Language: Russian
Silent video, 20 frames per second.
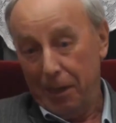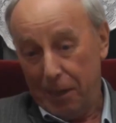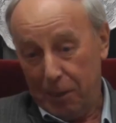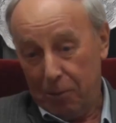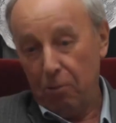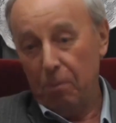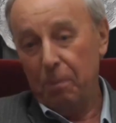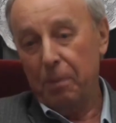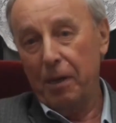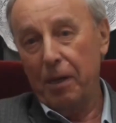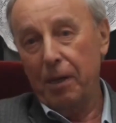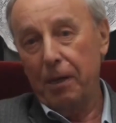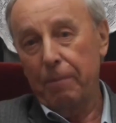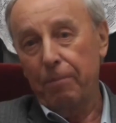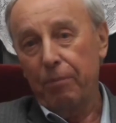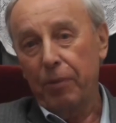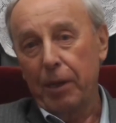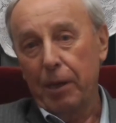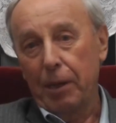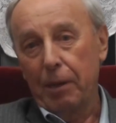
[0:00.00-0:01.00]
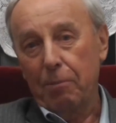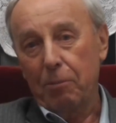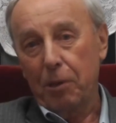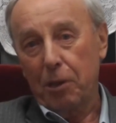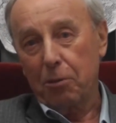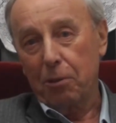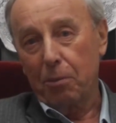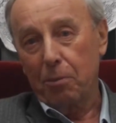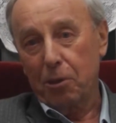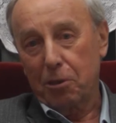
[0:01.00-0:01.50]
И купили.
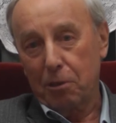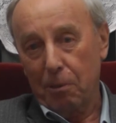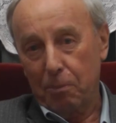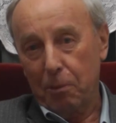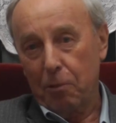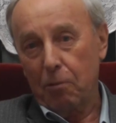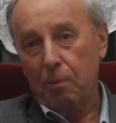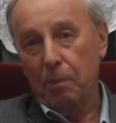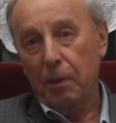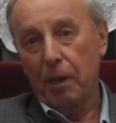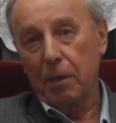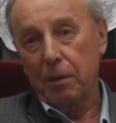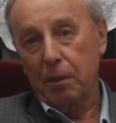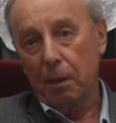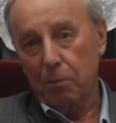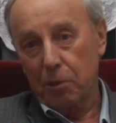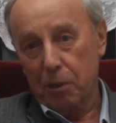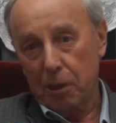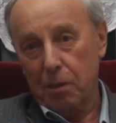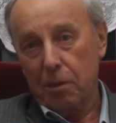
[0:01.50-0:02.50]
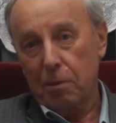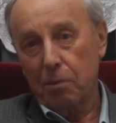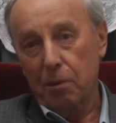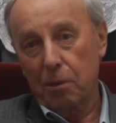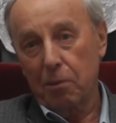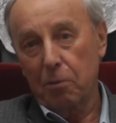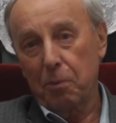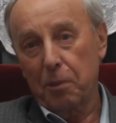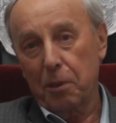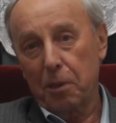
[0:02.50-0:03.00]
Потом еще покупали, там шесть
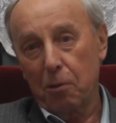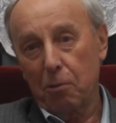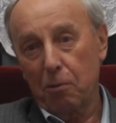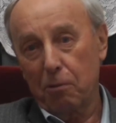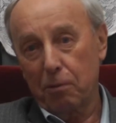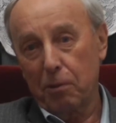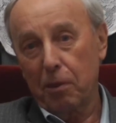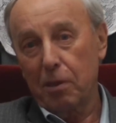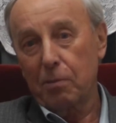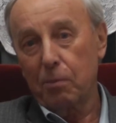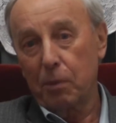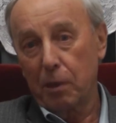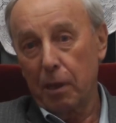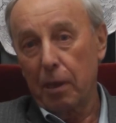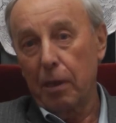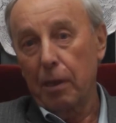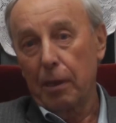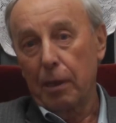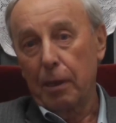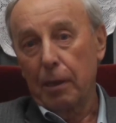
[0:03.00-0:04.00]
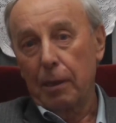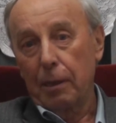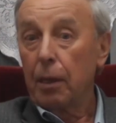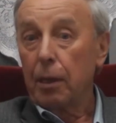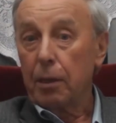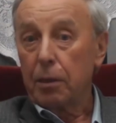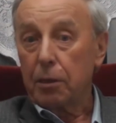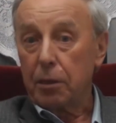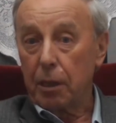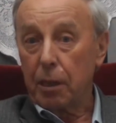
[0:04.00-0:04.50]
Юпитеров у нас было.
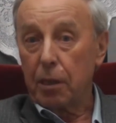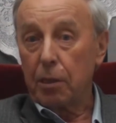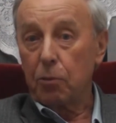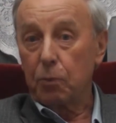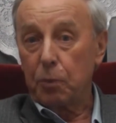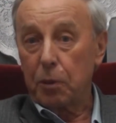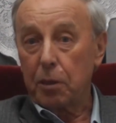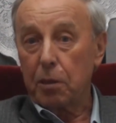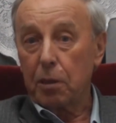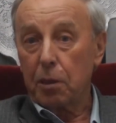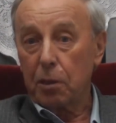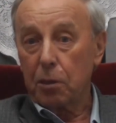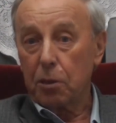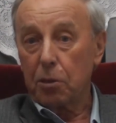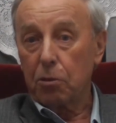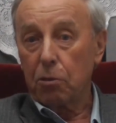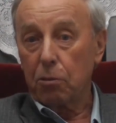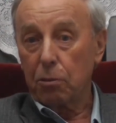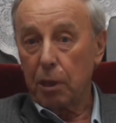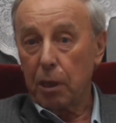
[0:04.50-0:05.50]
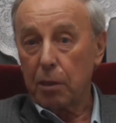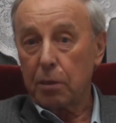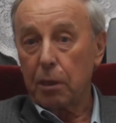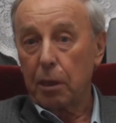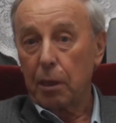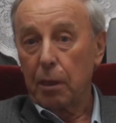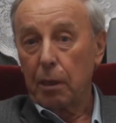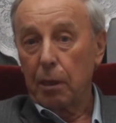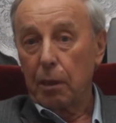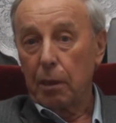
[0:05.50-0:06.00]
Те Юпитеры еще у нас
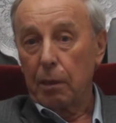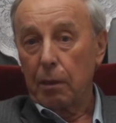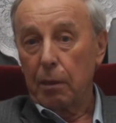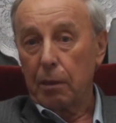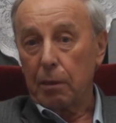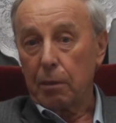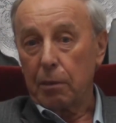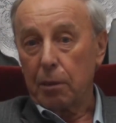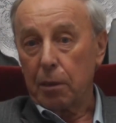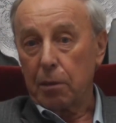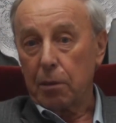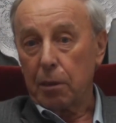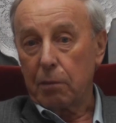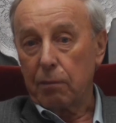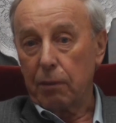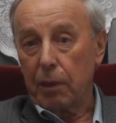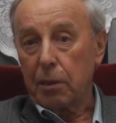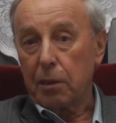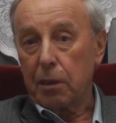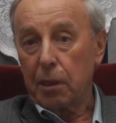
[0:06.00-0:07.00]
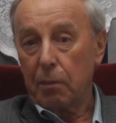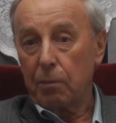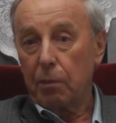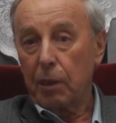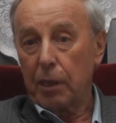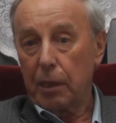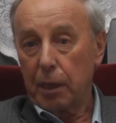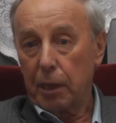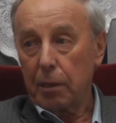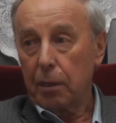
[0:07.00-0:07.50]
э, где-то два-три
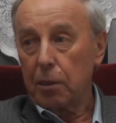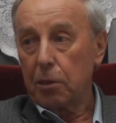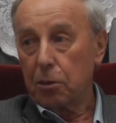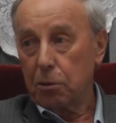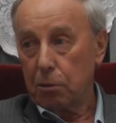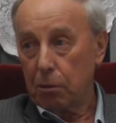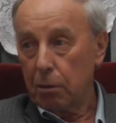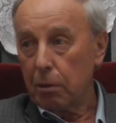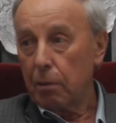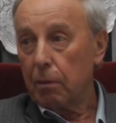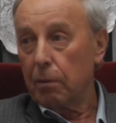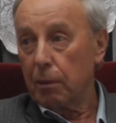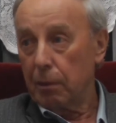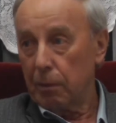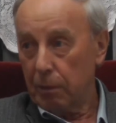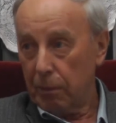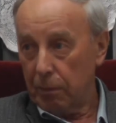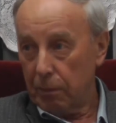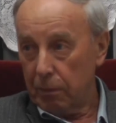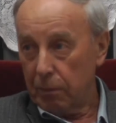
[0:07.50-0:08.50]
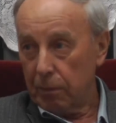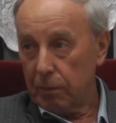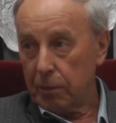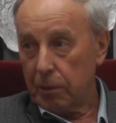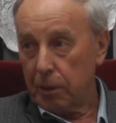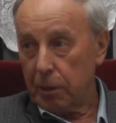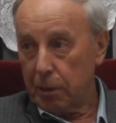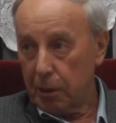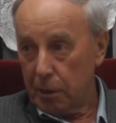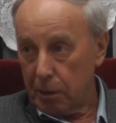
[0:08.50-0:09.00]
баяна еще
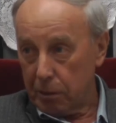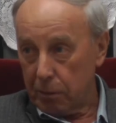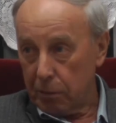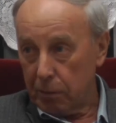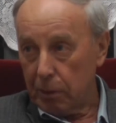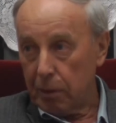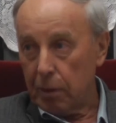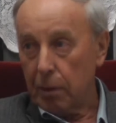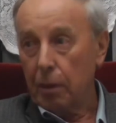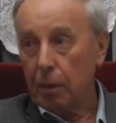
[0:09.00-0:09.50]
задействованы.